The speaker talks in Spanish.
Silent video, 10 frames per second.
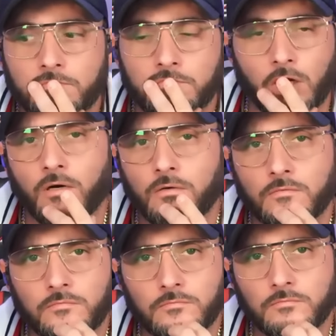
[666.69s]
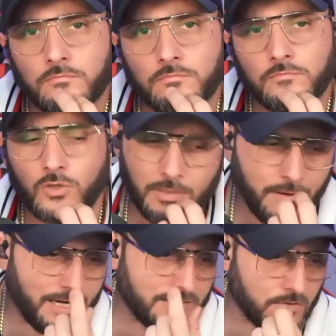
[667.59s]
¿No? ¿No te
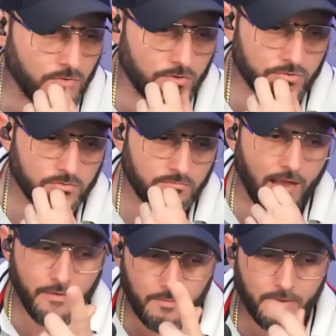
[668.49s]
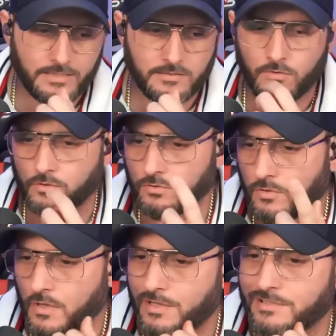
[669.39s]
parece curioso? A mí me parece curioso.
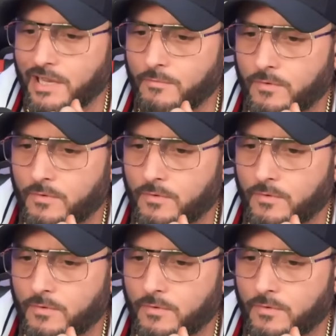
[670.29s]
Seguimos.